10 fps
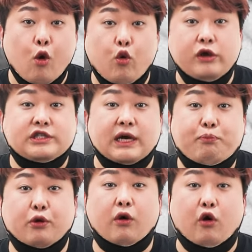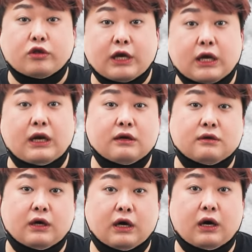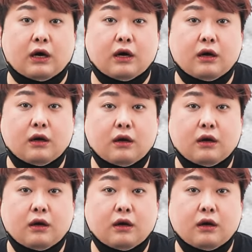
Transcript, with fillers: 오 인치 함포를 어디다 달라는 거야?